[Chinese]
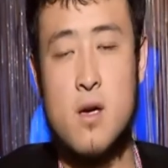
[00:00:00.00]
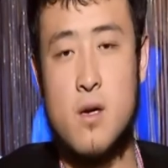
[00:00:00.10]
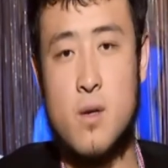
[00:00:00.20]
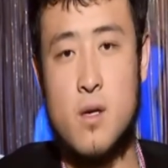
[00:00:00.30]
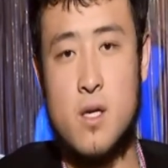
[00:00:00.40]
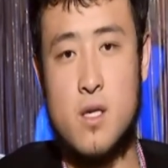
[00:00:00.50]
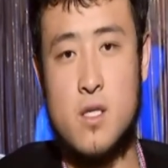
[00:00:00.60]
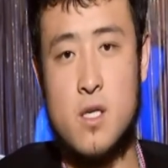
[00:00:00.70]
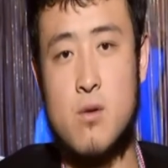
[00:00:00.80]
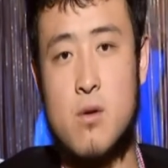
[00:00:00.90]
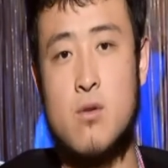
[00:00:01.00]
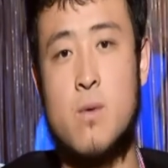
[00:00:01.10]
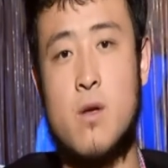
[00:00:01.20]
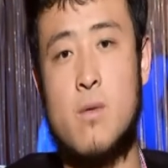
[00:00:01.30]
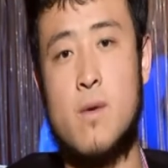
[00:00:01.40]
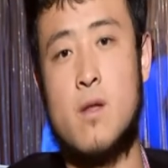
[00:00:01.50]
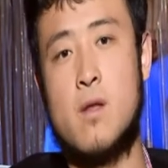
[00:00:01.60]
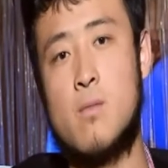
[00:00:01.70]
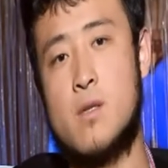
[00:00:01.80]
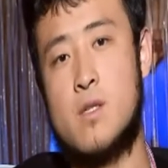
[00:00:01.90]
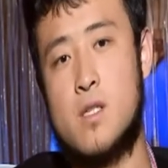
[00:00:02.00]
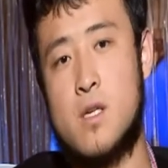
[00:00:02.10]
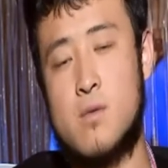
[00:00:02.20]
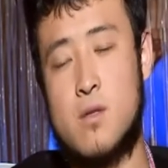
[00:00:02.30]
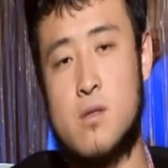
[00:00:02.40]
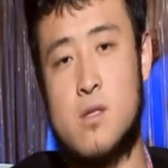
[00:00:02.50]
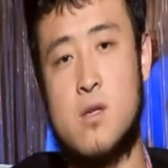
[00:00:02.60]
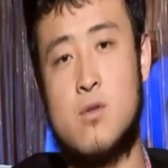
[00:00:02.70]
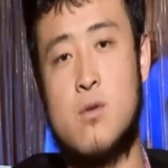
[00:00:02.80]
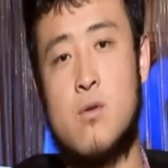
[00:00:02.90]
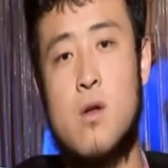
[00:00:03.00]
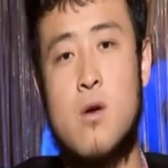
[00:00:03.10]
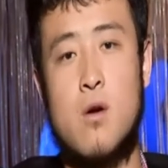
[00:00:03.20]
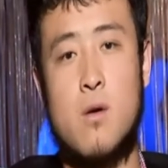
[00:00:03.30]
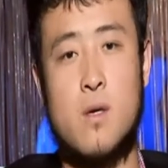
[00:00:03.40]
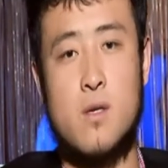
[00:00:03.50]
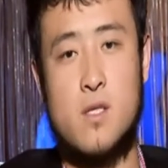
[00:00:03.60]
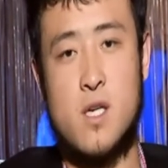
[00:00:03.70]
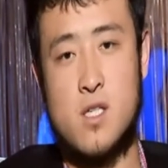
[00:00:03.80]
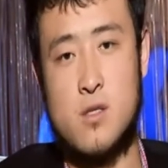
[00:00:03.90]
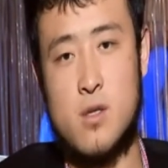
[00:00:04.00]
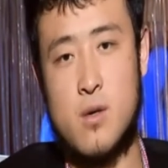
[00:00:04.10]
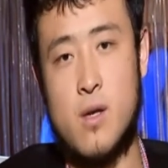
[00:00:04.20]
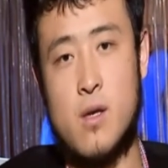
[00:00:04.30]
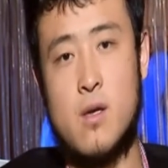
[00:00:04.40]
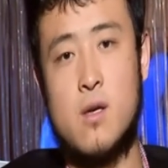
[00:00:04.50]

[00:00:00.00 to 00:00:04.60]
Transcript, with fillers: 各位电视机前观众朋友们，本期节目到此结束，我们下期再会。